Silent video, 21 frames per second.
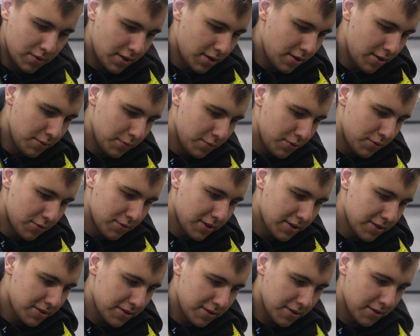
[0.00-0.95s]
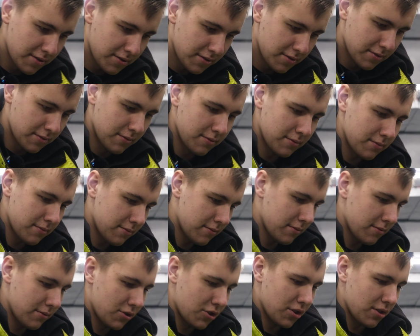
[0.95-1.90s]
такие вот нюансы, это
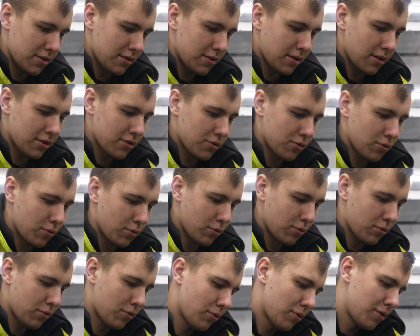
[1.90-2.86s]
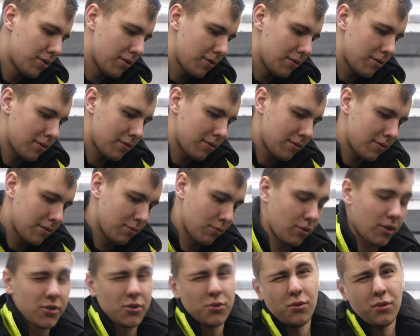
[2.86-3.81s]
уже жесть. Тосол уходит. Ну,
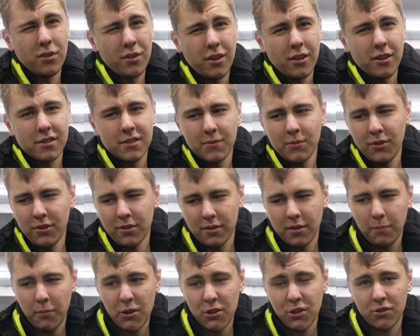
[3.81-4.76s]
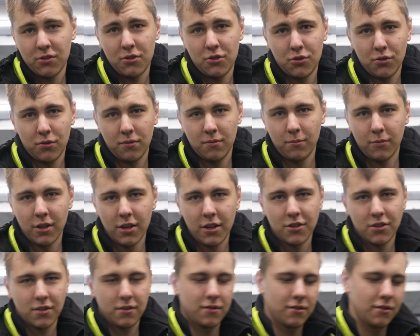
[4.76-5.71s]
тосол, я смотрел, это печка течет,
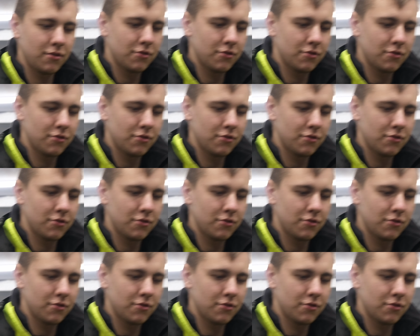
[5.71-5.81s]
болячка 3